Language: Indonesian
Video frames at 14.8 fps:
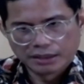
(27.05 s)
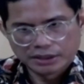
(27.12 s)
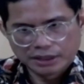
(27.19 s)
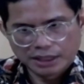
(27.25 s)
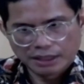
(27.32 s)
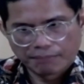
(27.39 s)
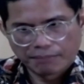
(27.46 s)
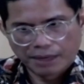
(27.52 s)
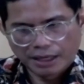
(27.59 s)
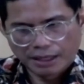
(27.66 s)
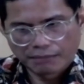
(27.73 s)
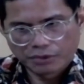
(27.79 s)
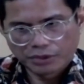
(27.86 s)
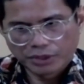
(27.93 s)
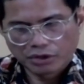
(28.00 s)
siap
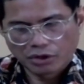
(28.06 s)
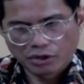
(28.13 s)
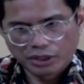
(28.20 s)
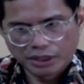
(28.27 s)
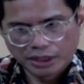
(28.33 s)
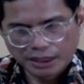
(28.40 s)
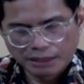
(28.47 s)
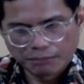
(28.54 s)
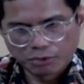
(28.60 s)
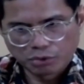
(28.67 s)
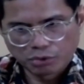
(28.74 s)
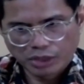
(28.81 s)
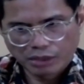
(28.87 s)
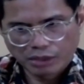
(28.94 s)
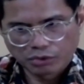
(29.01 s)
bahkan mungkin kalau ini
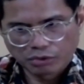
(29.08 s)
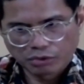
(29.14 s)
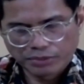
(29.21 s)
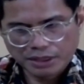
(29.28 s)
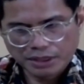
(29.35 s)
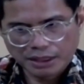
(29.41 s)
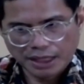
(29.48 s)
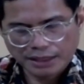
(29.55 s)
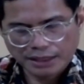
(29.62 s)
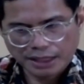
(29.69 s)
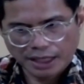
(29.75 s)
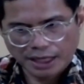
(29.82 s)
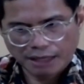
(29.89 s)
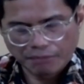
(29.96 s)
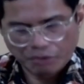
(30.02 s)
dibutuhkan untuk bisa
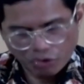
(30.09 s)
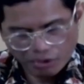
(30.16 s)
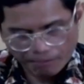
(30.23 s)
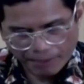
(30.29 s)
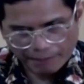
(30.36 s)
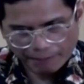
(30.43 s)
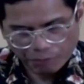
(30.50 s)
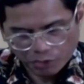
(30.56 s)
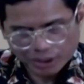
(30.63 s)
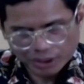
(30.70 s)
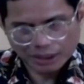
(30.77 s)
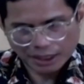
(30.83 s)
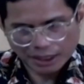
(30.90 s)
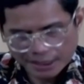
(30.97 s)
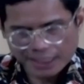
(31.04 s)
dilaksanakan minggu depan pun
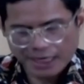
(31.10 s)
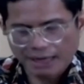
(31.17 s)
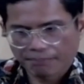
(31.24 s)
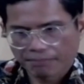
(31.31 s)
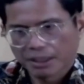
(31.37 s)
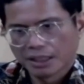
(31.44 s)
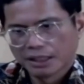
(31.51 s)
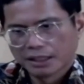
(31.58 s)
kita siap